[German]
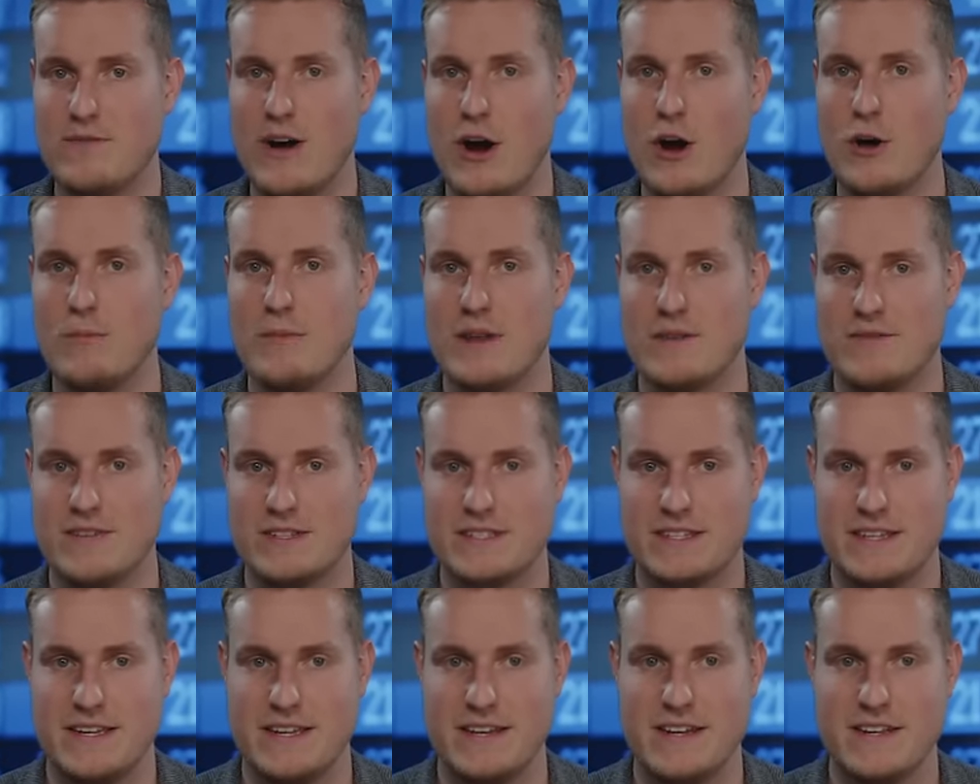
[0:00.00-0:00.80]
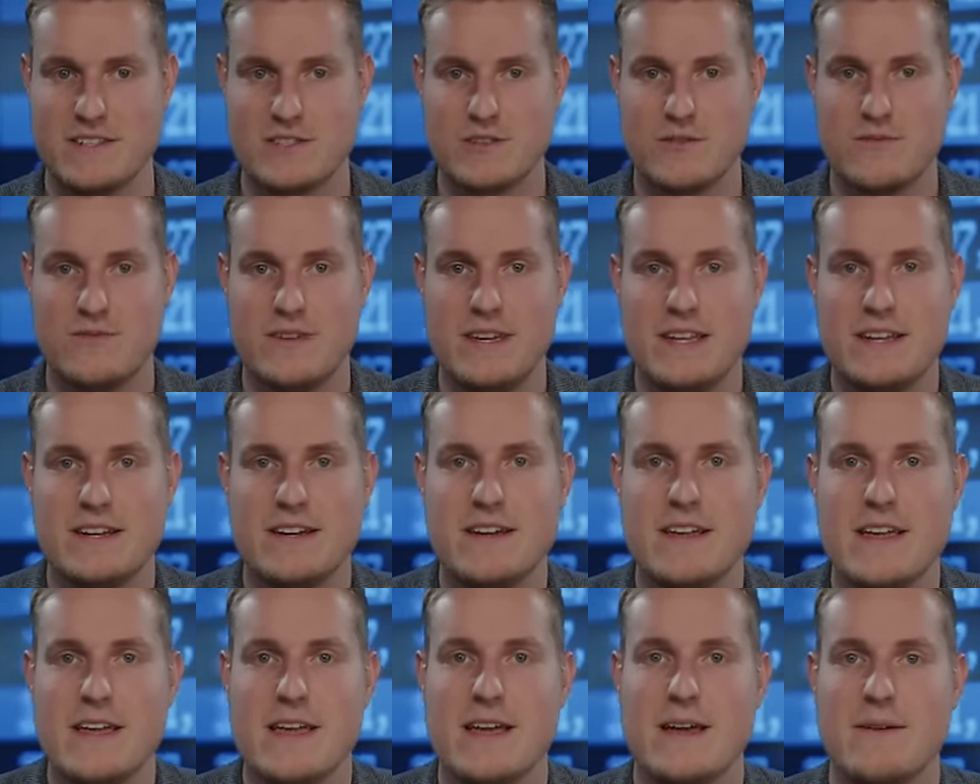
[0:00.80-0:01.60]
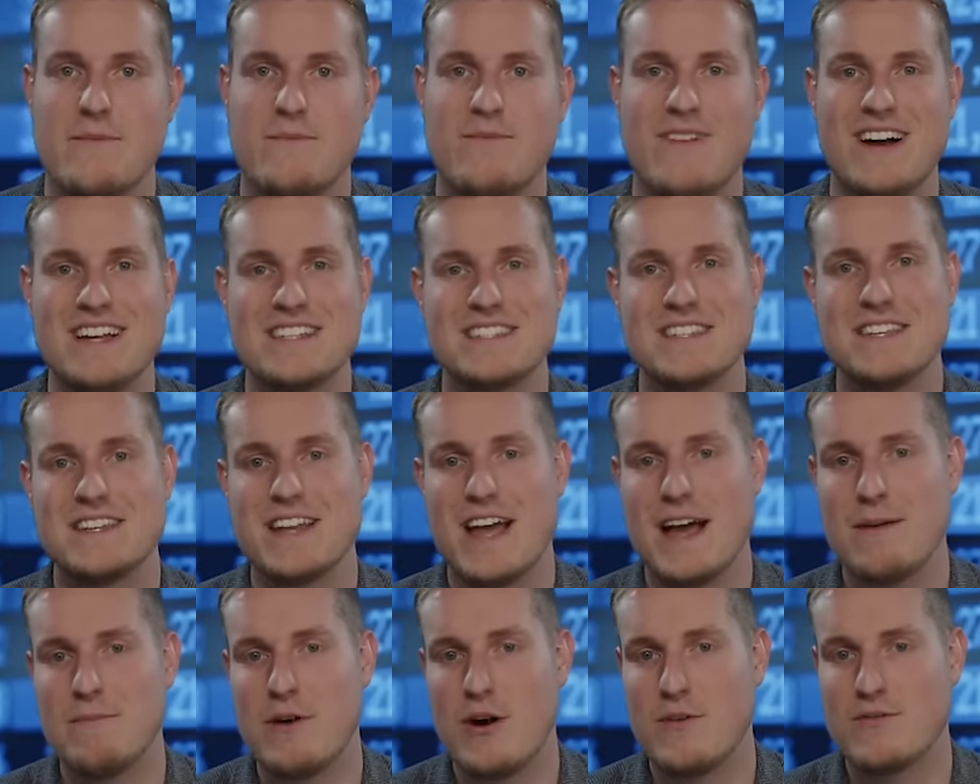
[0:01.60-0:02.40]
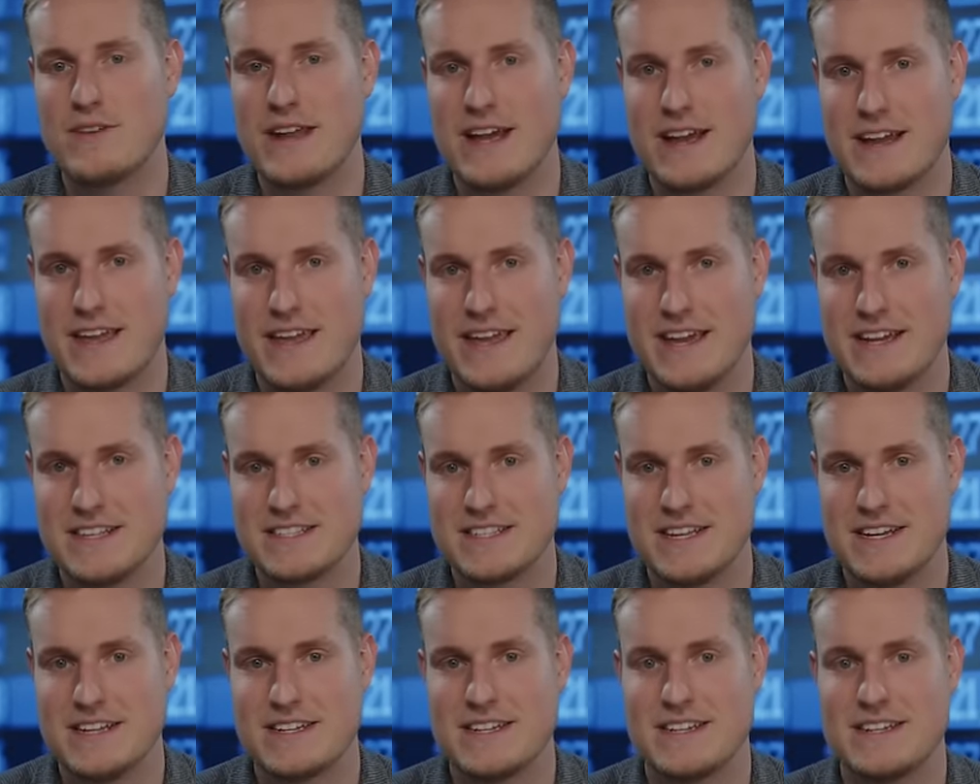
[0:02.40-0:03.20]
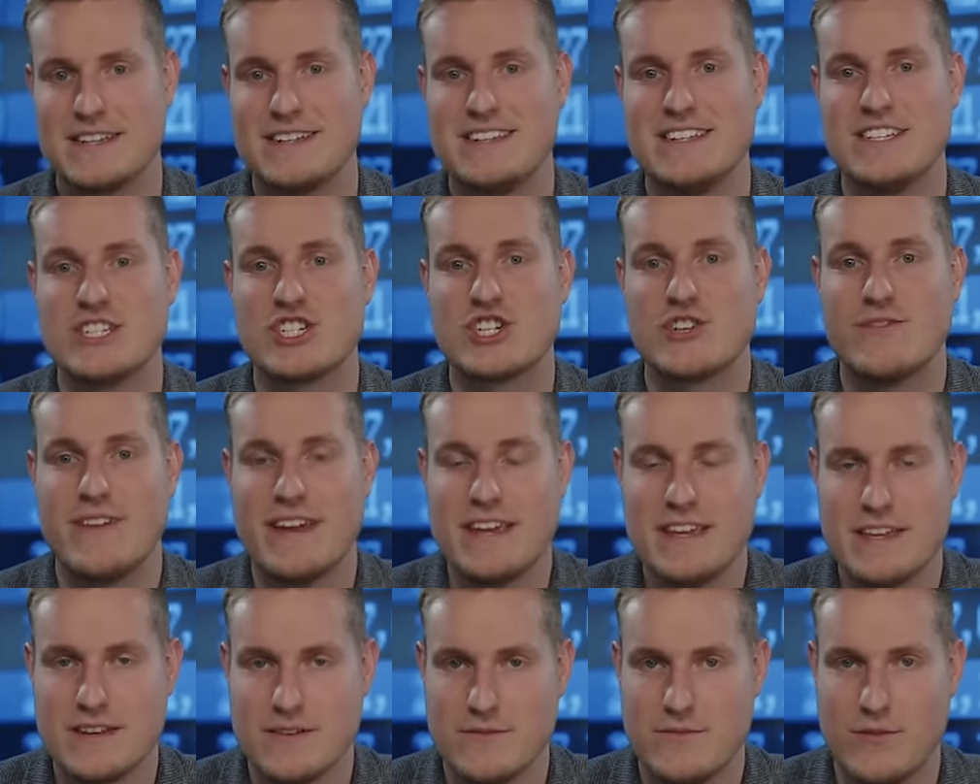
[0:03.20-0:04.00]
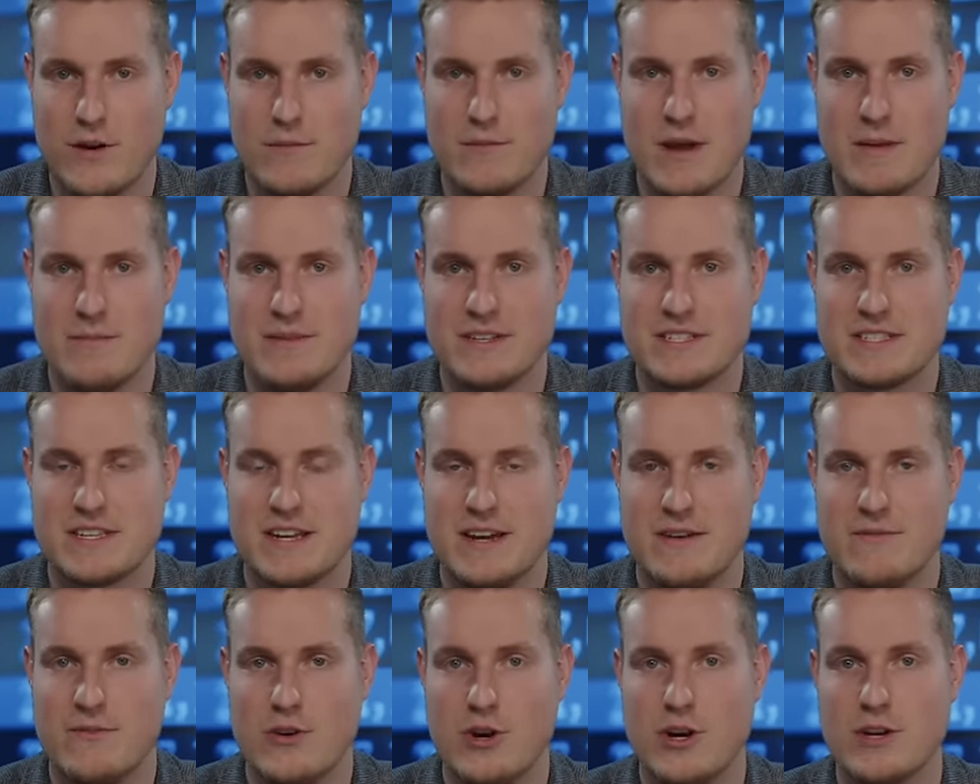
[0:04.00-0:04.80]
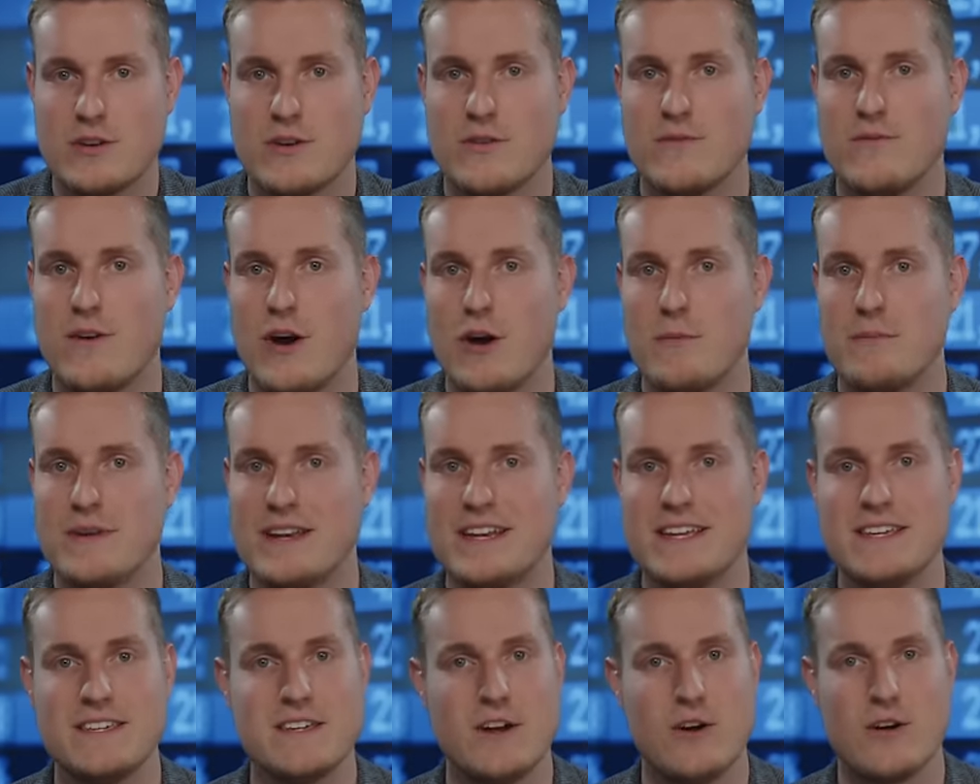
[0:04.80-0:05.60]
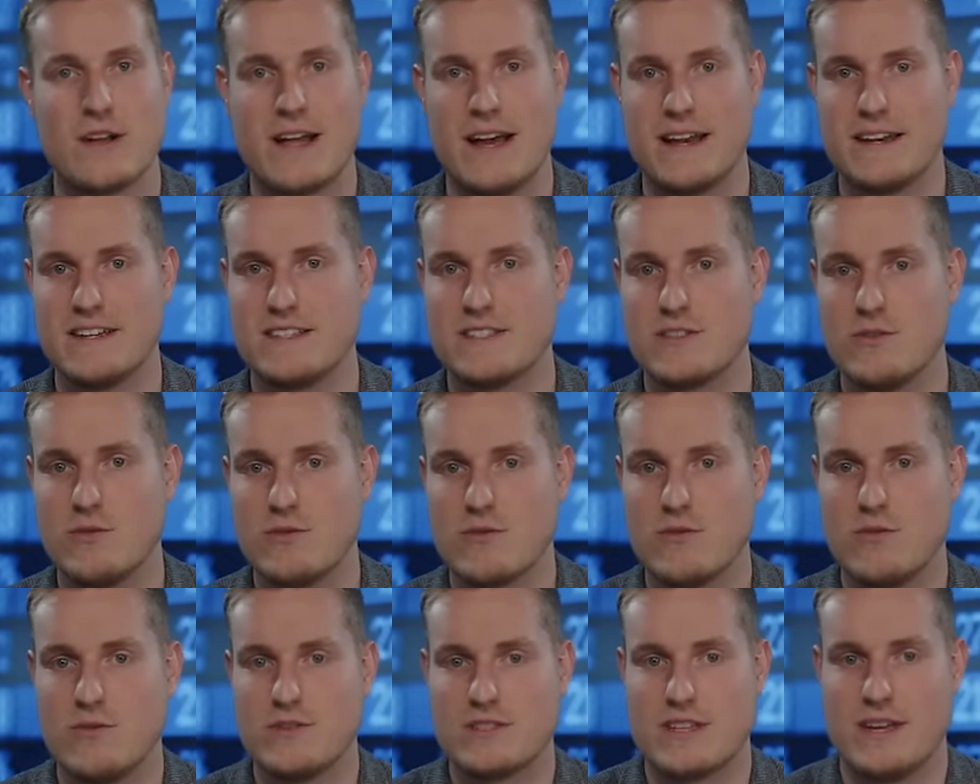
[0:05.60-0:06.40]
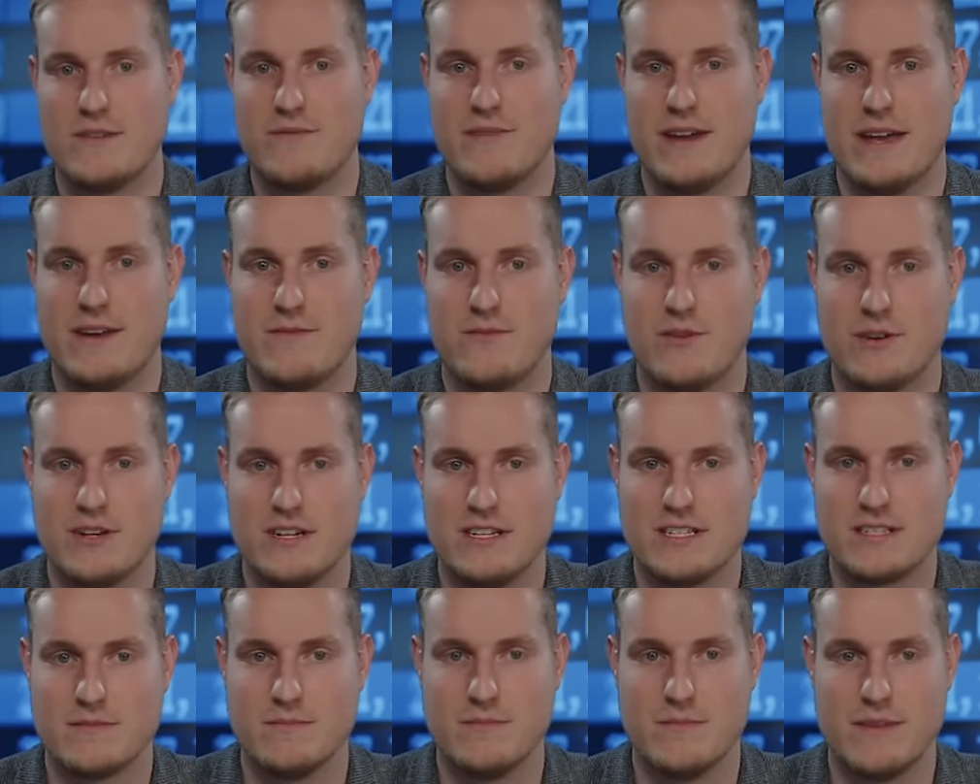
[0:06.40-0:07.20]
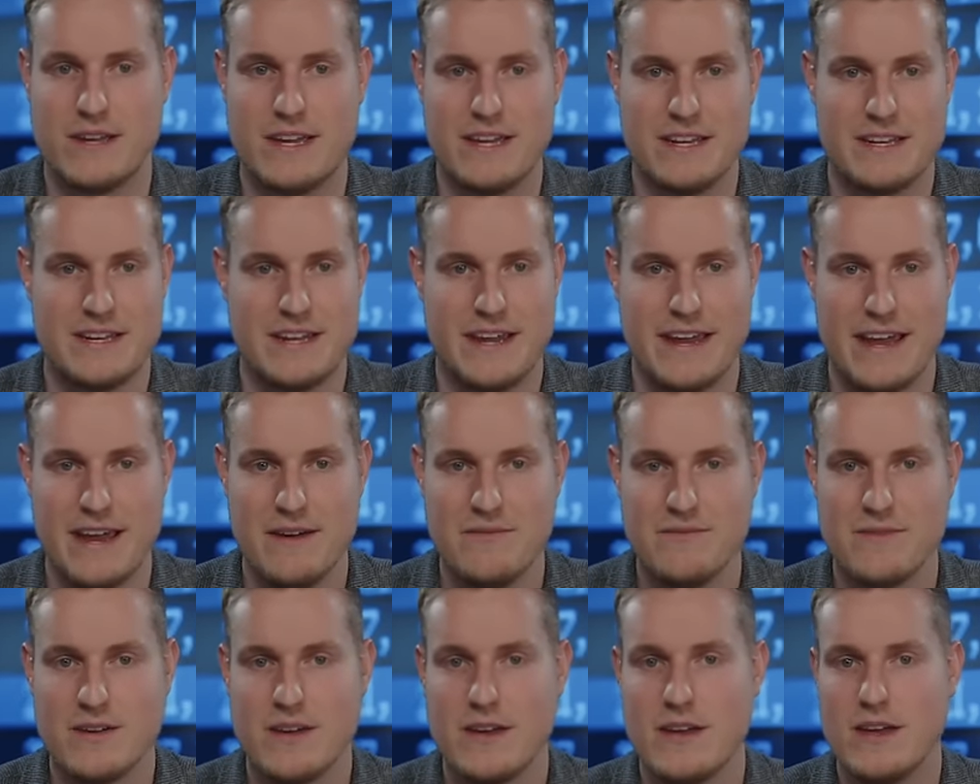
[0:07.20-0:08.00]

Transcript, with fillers: Warum investieren da so viele? Was sind aber auf der Kehrseite die Schwächen vom MSCI World und warum bin ich auch gar nicht so ein großer Fan von diesem ETF?